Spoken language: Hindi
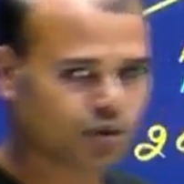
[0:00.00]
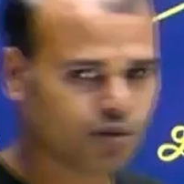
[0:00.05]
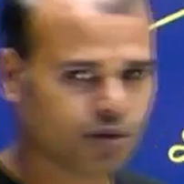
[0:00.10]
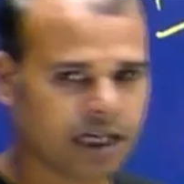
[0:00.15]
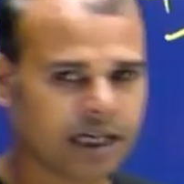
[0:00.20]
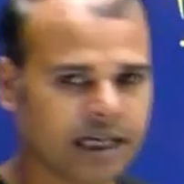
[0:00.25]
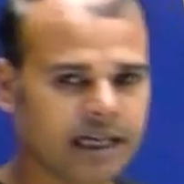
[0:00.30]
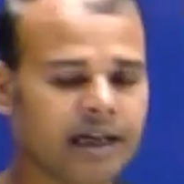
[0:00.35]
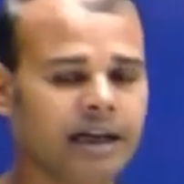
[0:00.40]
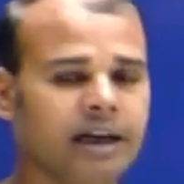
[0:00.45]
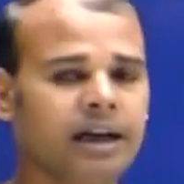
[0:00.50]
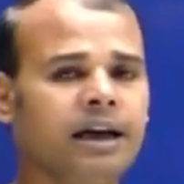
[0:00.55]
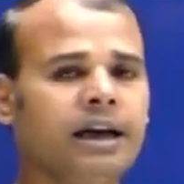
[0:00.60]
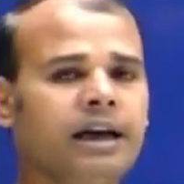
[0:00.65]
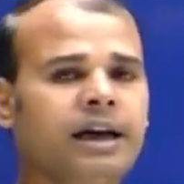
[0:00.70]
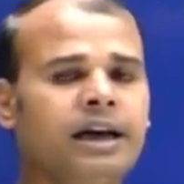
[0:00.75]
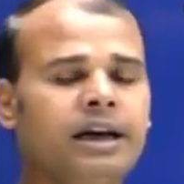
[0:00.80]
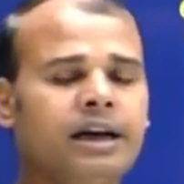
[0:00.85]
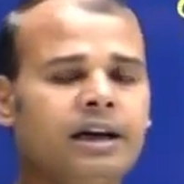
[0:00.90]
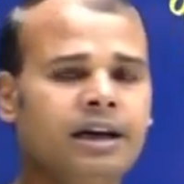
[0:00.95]
हुआ है
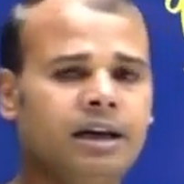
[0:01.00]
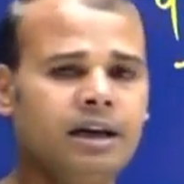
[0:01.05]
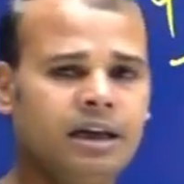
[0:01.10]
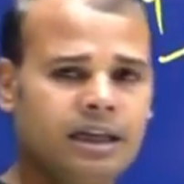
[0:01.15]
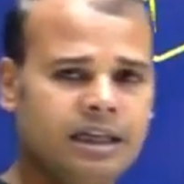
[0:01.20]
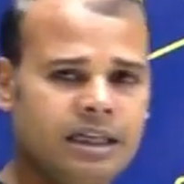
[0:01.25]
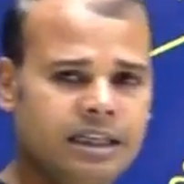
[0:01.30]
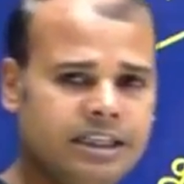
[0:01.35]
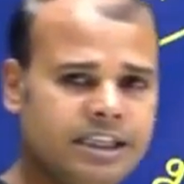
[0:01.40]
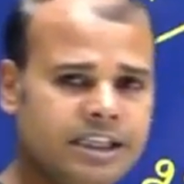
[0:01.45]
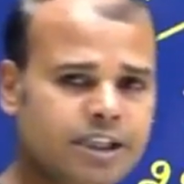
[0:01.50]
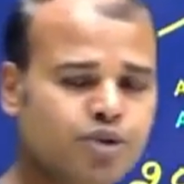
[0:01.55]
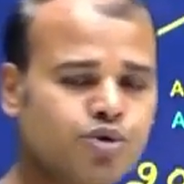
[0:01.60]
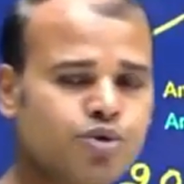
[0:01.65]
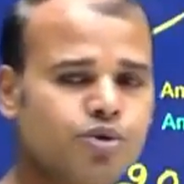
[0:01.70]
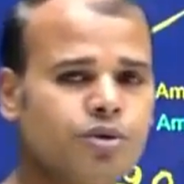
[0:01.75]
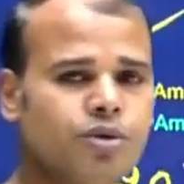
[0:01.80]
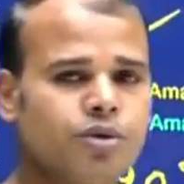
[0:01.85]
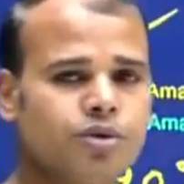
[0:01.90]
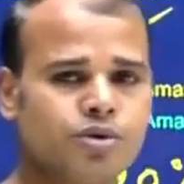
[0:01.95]
ये जो
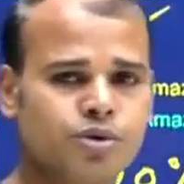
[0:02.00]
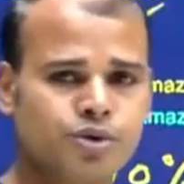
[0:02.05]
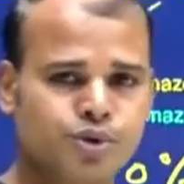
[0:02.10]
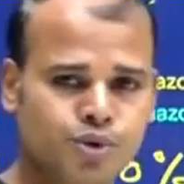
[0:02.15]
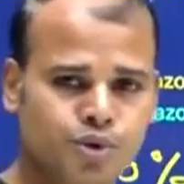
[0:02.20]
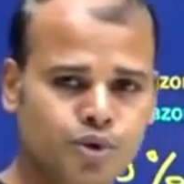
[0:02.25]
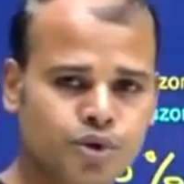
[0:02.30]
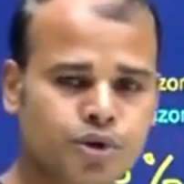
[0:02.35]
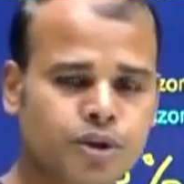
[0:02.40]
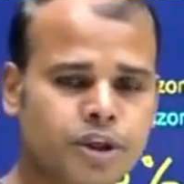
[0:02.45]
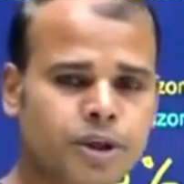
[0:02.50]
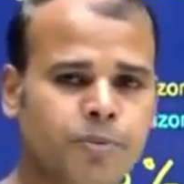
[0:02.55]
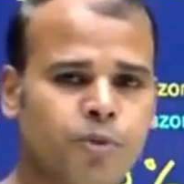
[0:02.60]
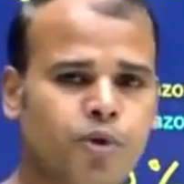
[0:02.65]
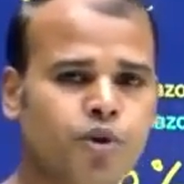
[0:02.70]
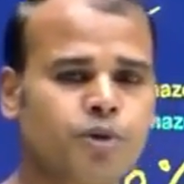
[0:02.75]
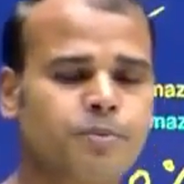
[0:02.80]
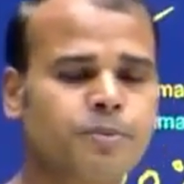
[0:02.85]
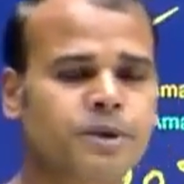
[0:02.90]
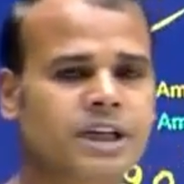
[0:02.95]
शोध
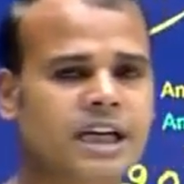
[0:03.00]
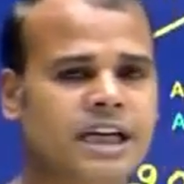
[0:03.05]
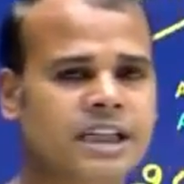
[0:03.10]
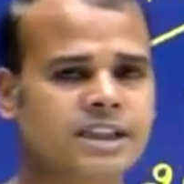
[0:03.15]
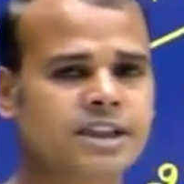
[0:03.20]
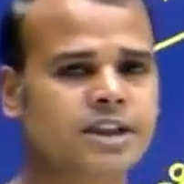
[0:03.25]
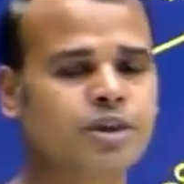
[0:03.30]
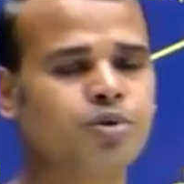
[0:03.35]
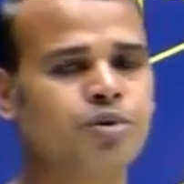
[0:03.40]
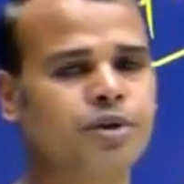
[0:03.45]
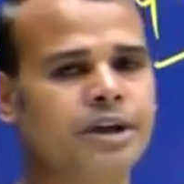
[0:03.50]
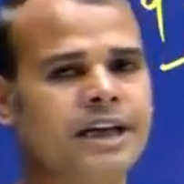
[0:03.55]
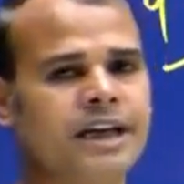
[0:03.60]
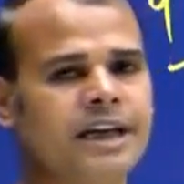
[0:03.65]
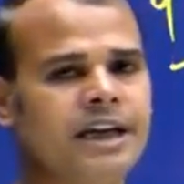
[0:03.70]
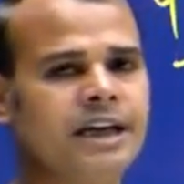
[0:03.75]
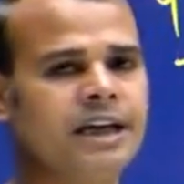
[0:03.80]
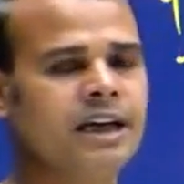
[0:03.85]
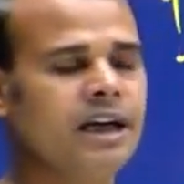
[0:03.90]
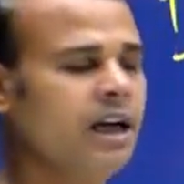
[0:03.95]
रिपोर्ट प्रकाशित हुई
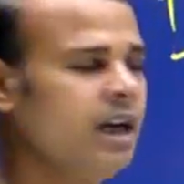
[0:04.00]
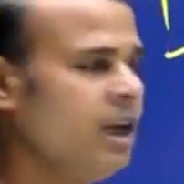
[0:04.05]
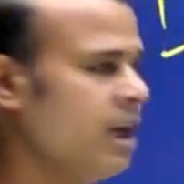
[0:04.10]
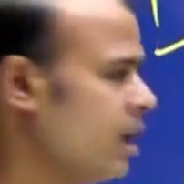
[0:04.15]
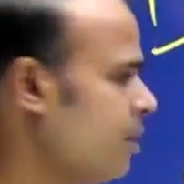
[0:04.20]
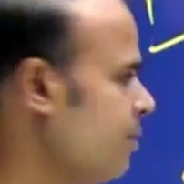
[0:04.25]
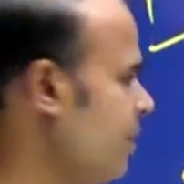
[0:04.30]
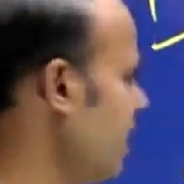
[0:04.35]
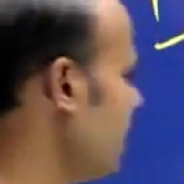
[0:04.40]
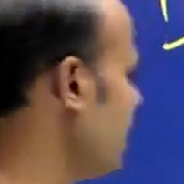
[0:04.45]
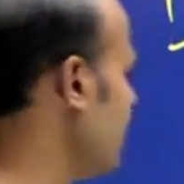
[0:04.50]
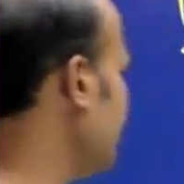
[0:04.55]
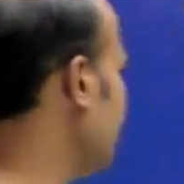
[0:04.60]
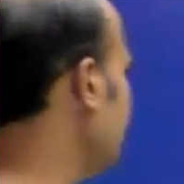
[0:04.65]
है लगभग